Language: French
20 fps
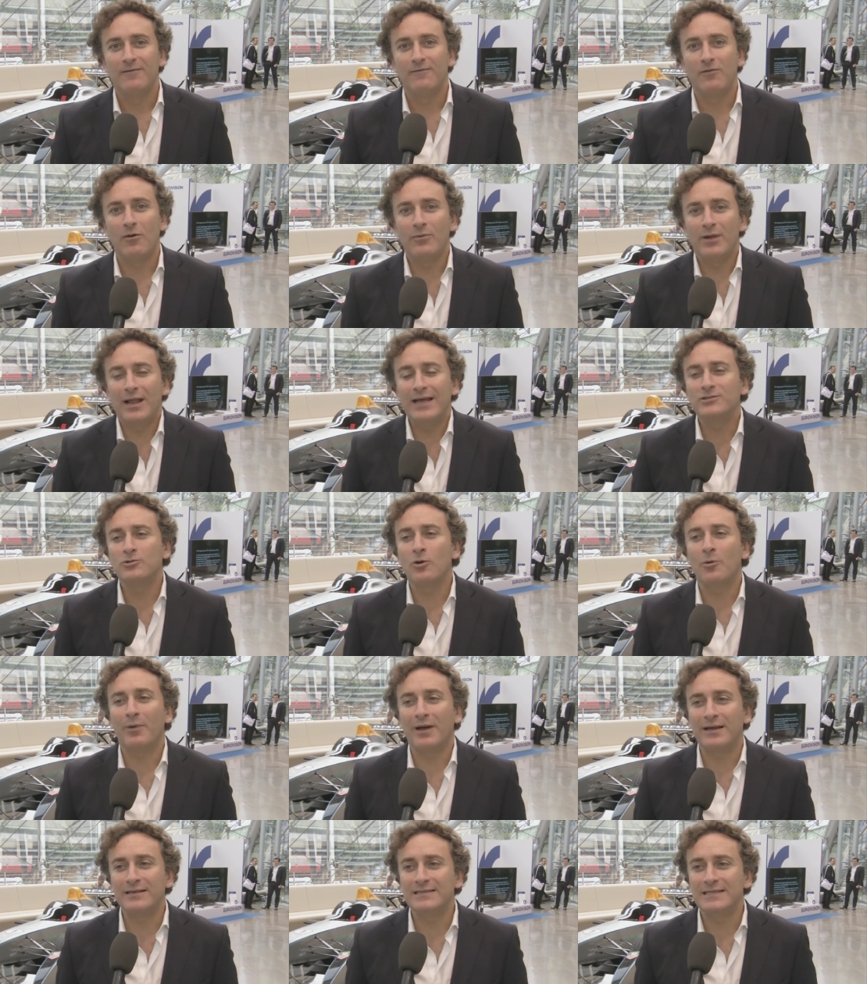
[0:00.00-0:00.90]
Formule E,
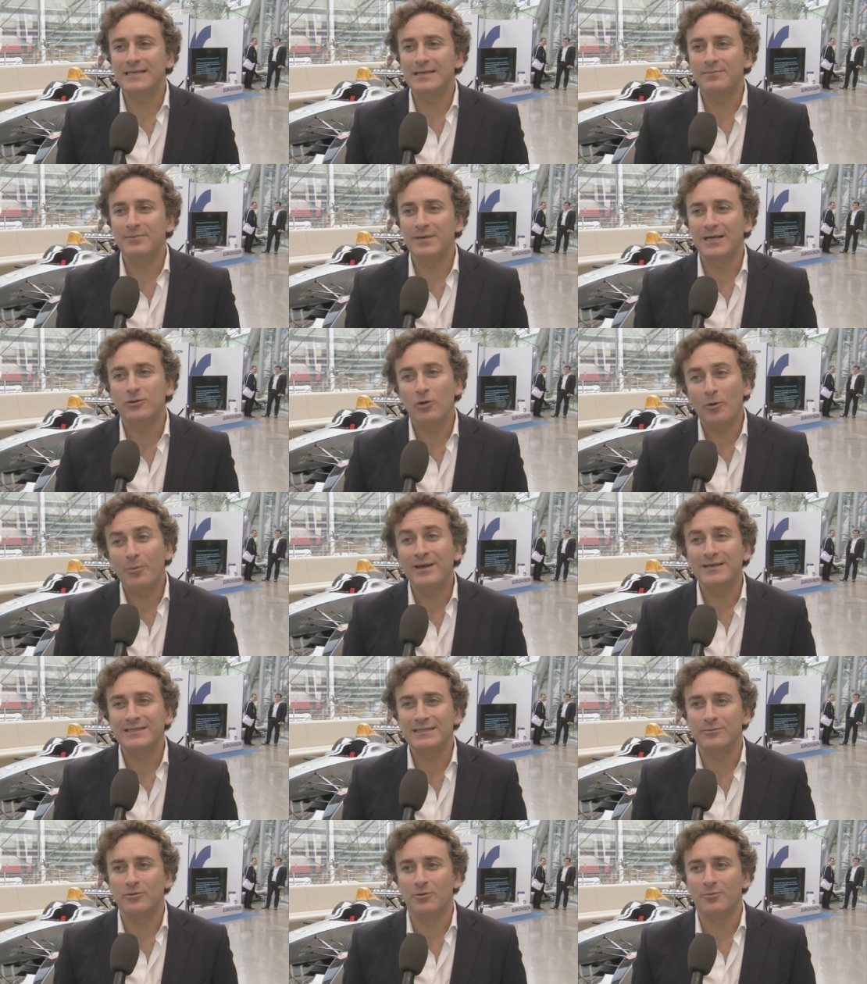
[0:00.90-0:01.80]
son principe, il y a deux
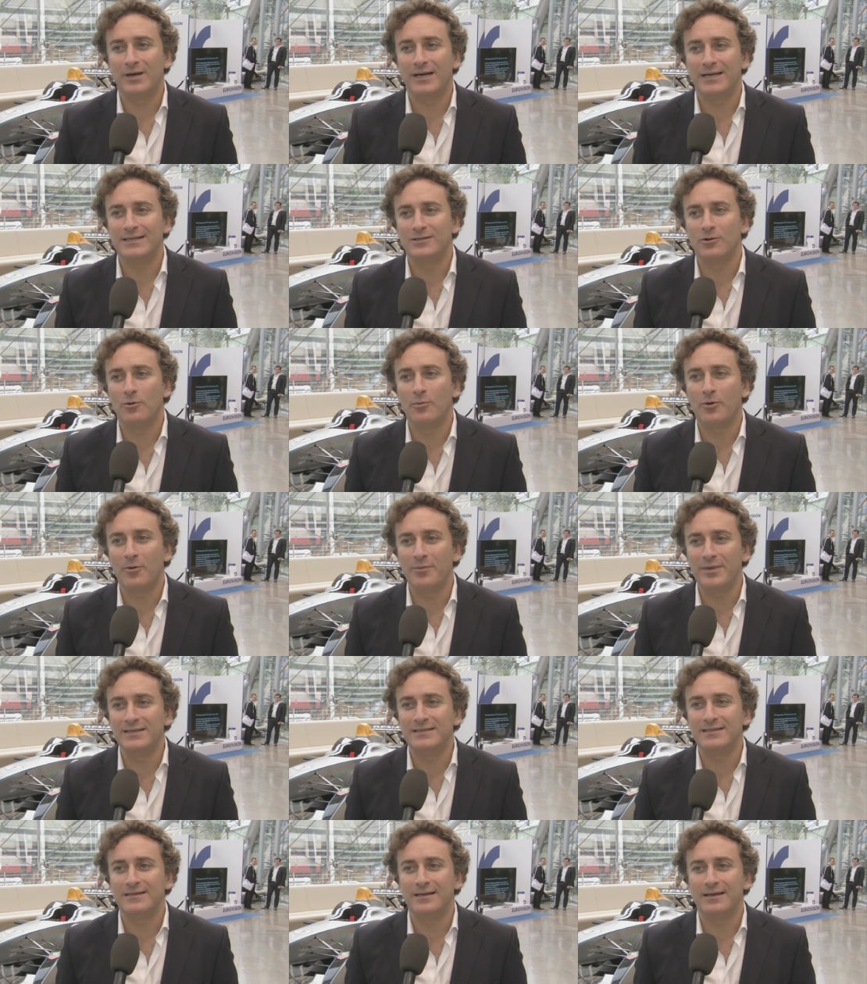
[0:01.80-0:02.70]
principes de base. Le
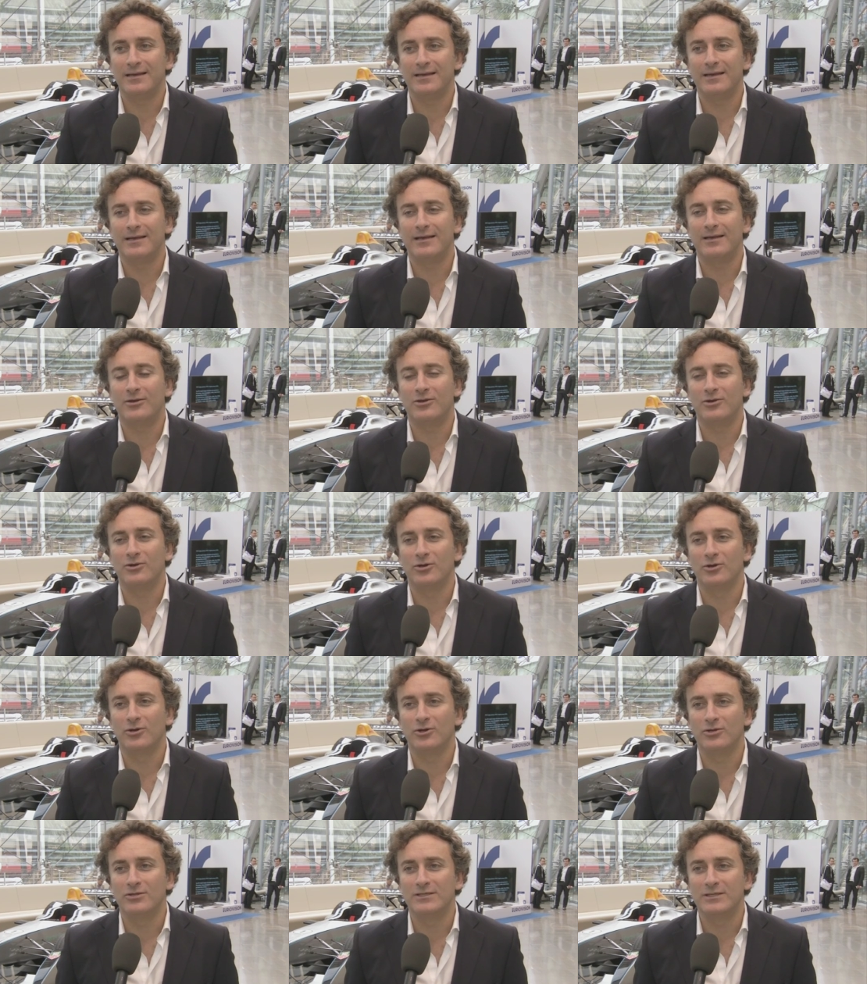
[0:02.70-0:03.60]
premier, c'est
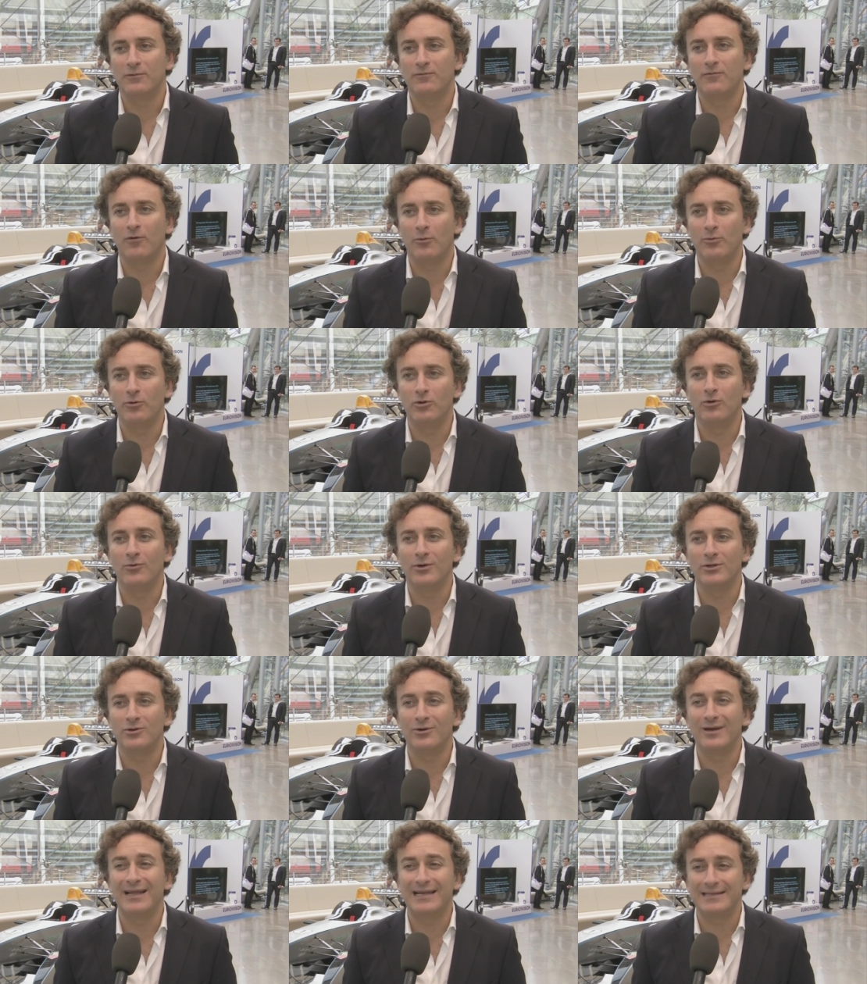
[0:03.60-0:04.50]
que c'est une formule de
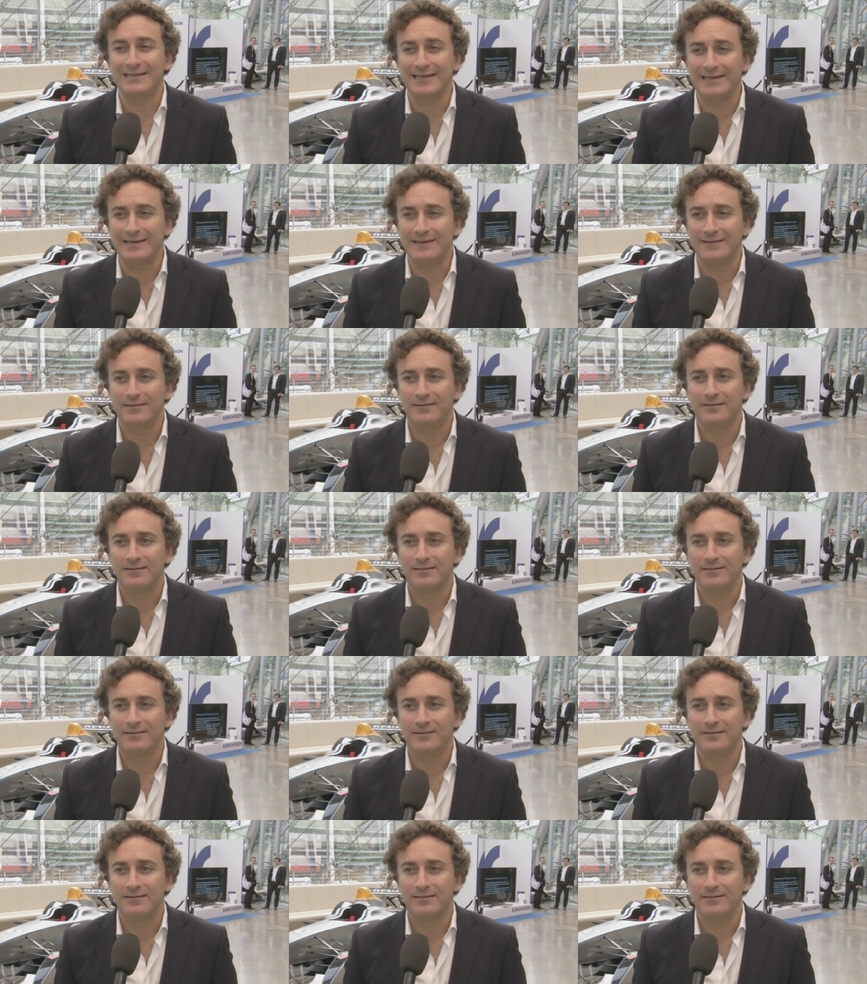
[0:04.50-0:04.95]
voiture électrique,